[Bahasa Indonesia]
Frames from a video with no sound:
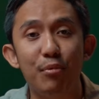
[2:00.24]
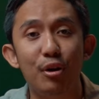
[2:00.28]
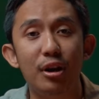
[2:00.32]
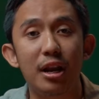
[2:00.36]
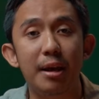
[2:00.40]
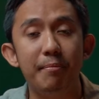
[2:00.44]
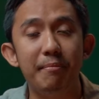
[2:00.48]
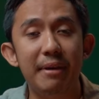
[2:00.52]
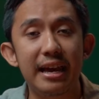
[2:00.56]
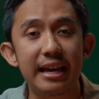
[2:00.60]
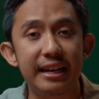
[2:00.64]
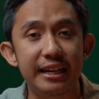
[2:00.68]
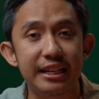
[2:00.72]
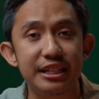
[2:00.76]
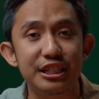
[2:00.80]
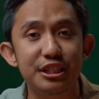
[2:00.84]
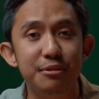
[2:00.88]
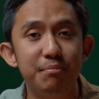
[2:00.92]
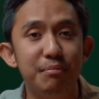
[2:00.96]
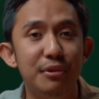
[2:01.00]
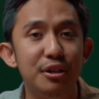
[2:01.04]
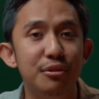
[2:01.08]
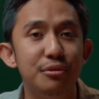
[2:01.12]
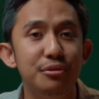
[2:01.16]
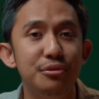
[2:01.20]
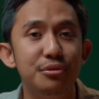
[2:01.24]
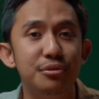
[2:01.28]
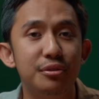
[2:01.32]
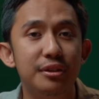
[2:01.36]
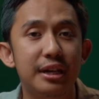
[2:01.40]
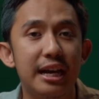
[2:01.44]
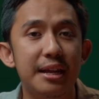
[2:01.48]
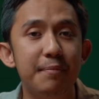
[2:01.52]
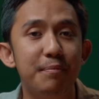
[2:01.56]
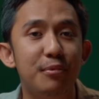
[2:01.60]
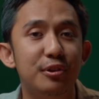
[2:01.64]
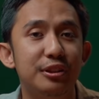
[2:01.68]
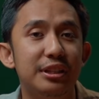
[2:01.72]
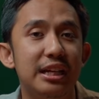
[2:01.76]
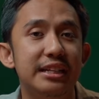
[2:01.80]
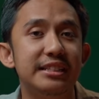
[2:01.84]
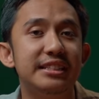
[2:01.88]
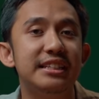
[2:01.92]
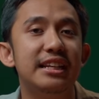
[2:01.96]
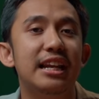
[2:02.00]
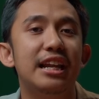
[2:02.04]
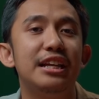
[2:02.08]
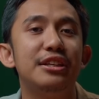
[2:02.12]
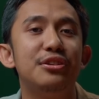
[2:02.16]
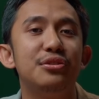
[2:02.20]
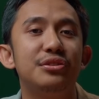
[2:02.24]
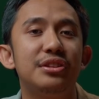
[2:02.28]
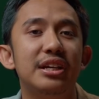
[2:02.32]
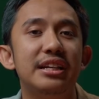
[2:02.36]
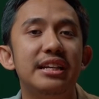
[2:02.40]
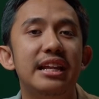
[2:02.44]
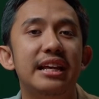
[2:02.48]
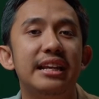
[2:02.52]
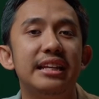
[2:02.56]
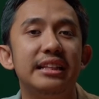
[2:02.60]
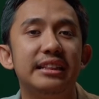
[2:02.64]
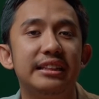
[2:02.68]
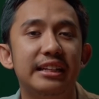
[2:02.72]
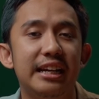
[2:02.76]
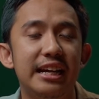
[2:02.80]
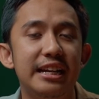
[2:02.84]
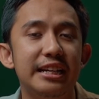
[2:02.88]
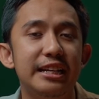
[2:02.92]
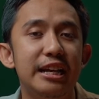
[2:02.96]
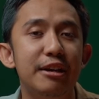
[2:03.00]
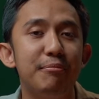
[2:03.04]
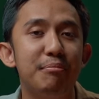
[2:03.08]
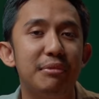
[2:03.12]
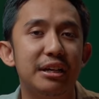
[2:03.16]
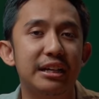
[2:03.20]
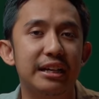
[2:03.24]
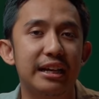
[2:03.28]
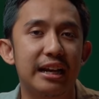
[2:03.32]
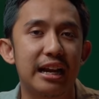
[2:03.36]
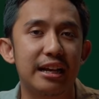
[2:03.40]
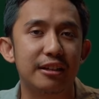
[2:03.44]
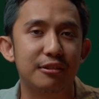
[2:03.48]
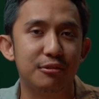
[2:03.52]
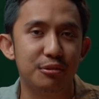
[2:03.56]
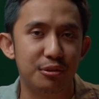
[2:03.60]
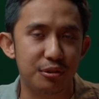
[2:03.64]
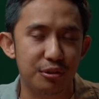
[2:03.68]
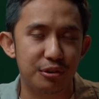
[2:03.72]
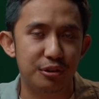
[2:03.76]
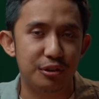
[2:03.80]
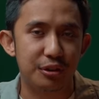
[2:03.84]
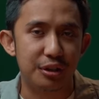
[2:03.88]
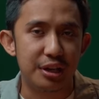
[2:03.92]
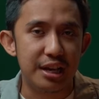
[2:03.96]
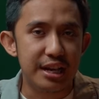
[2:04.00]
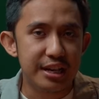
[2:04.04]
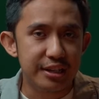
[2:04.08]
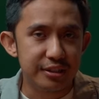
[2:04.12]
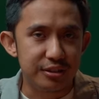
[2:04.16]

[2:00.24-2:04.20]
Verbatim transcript: pola bearish menunjukkan potensi lanjutan dari tren yang bergerak turun.